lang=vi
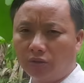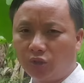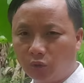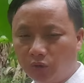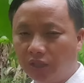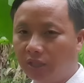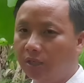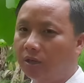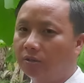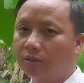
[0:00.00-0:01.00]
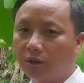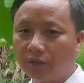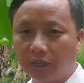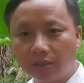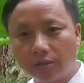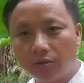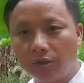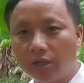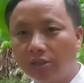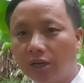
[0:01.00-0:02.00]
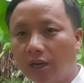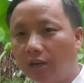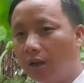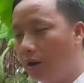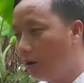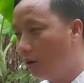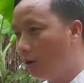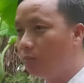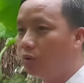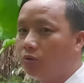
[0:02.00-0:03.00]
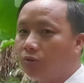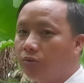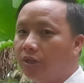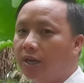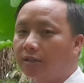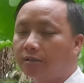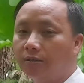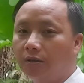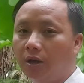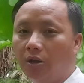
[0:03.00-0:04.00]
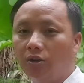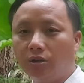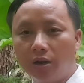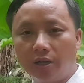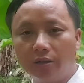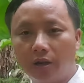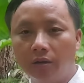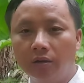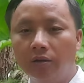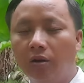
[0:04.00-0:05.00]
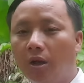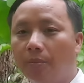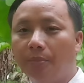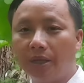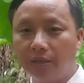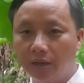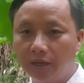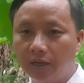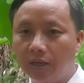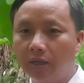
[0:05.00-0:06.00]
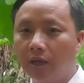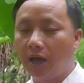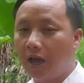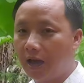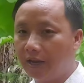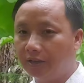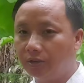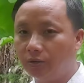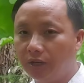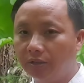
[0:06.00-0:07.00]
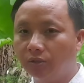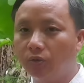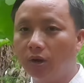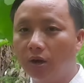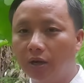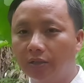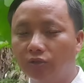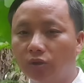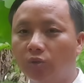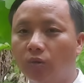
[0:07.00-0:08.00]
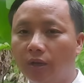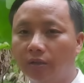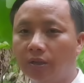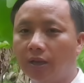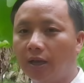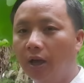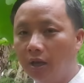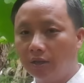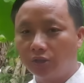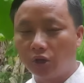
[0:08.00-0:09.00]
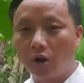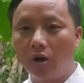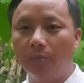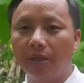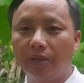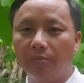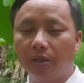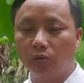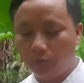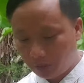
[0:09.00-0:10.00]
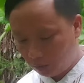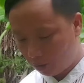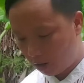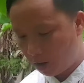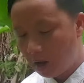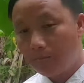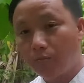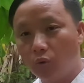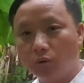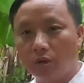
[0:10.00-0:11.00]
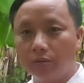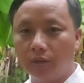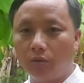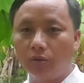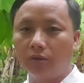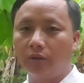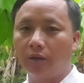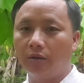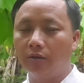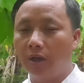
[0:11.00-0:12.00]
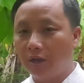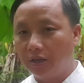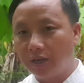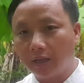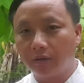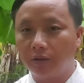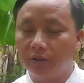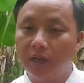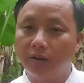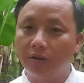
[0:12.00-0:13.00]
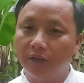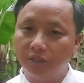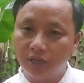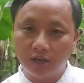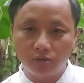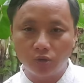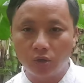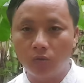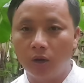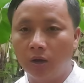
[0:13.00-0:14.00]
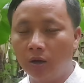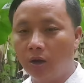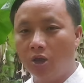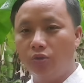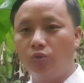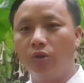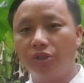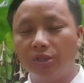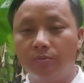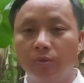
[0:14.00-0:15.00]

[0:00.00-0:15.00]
chú gì cho cái cho cái gì làm một khử nhẹ sự yo lên đâu bé theo li hai trâu này chúa lên chúa tụ hải tiệt cho bé tê mi tụ mi nhỏ mu cẩn đâu cẩn đâu giá toàn tên nó này sai rồi rong ó yo chỉ